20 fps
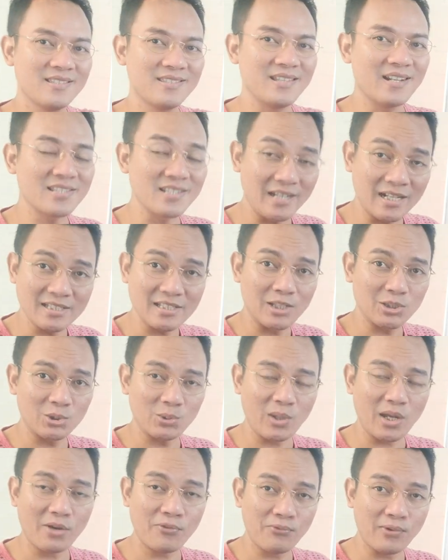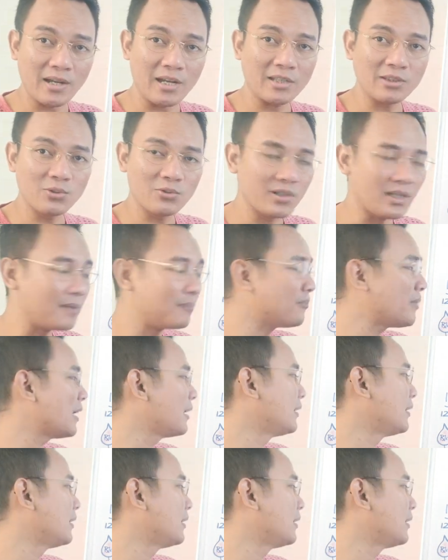Jadi salah satu efek atau dampak